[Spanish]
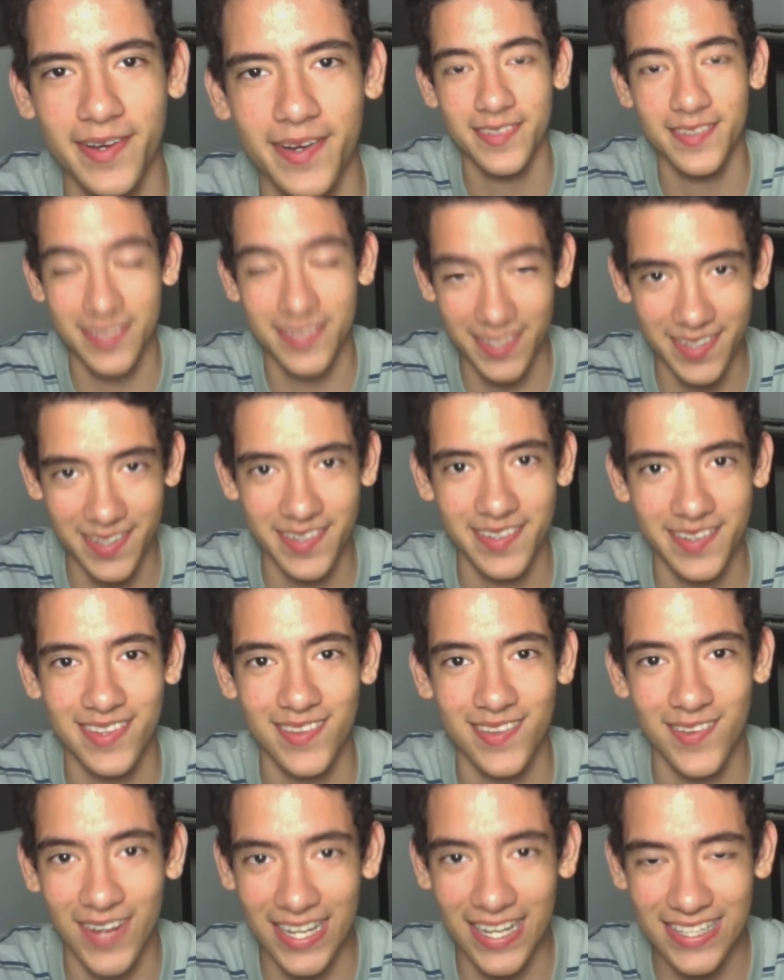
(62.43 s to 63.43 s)
Sí,
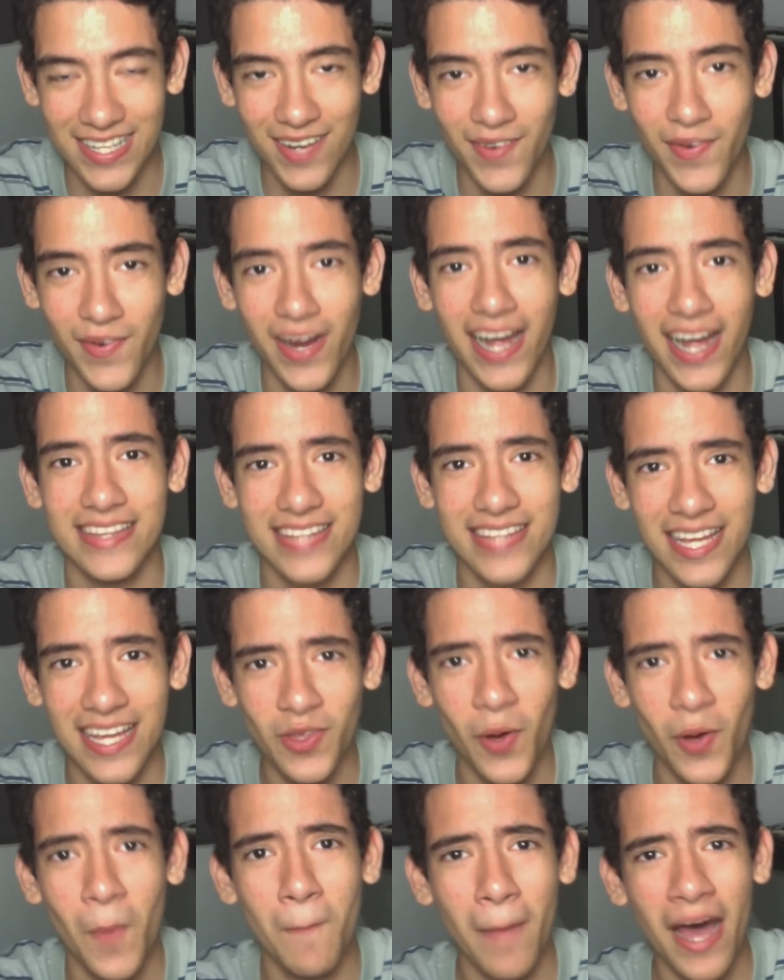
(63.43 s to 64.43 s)
Donatello
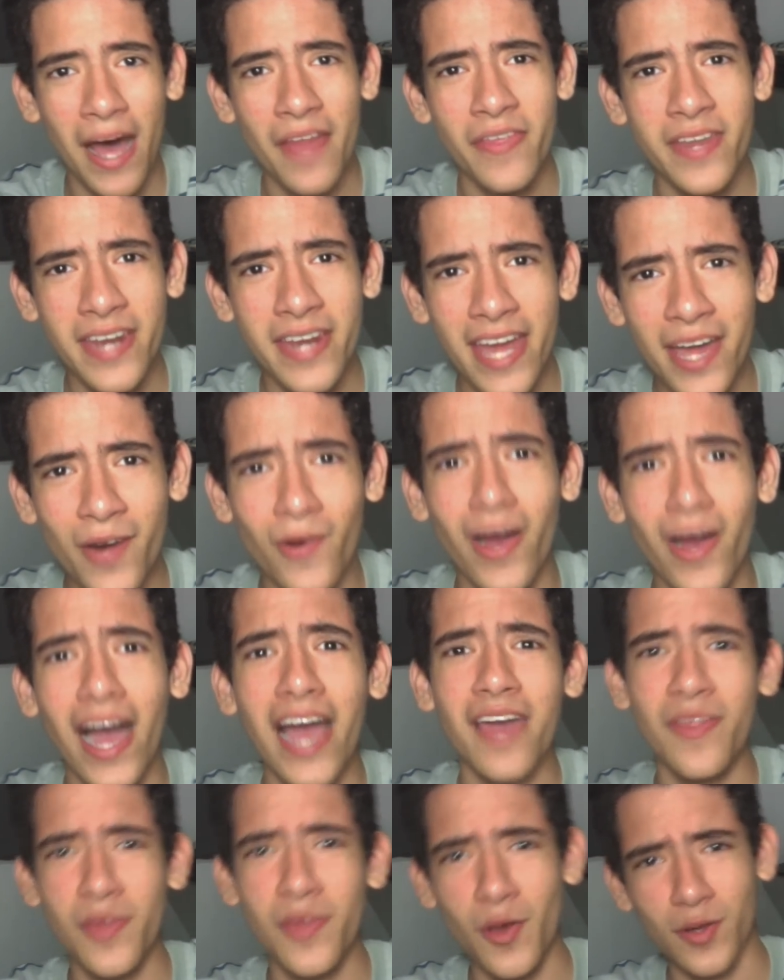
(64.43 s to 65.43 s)
gastando más dinero.
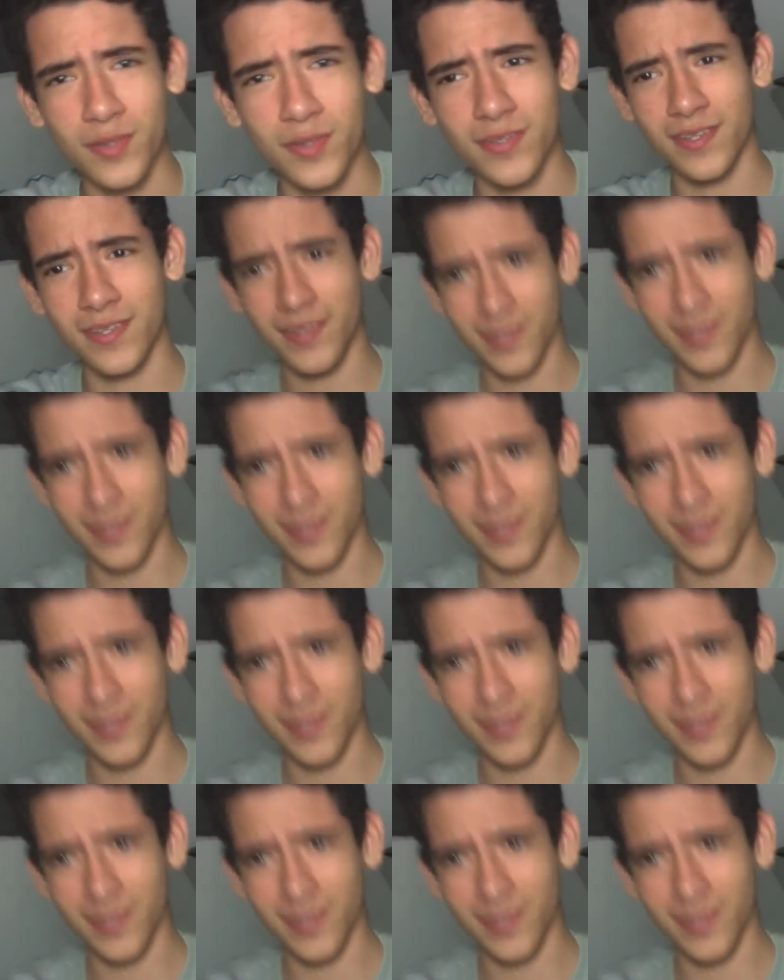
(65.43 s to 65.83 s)
¡Ay, Dios!